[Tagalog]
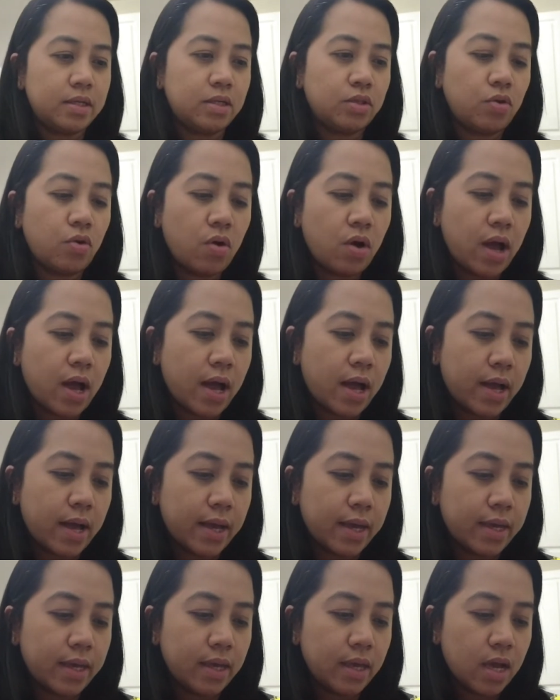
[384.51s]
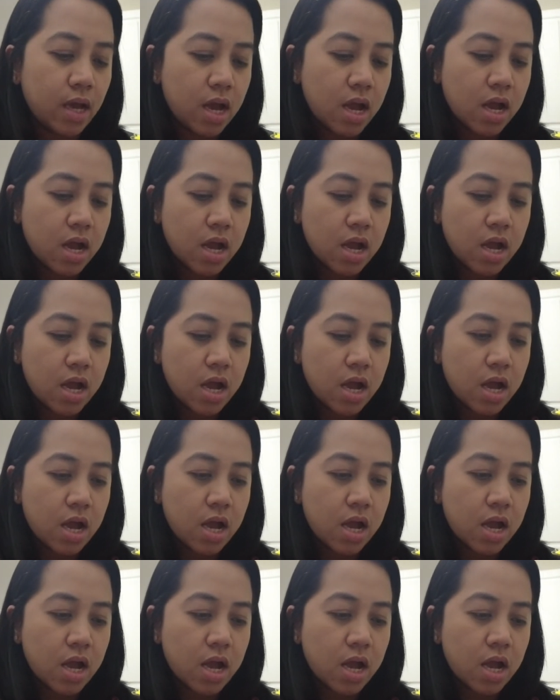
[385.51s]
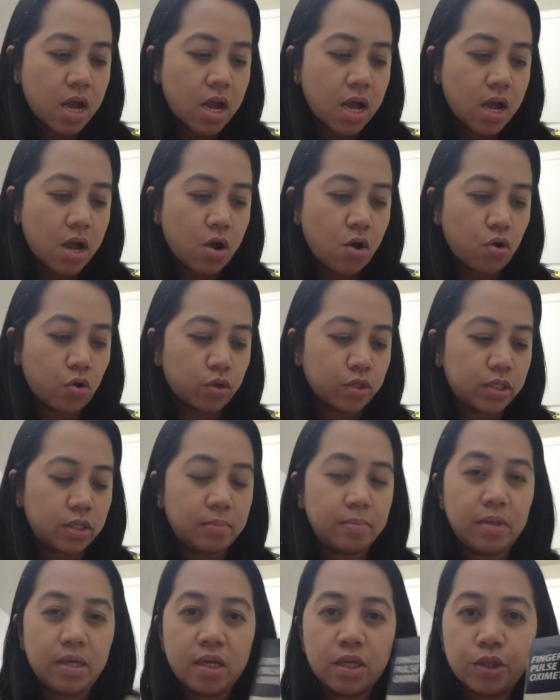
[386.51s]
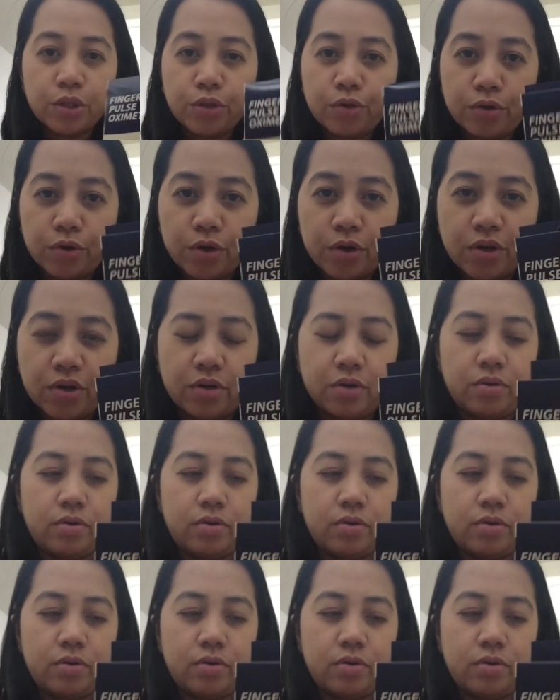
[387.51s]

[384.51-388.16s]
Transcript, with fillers: Ito ay oximeter.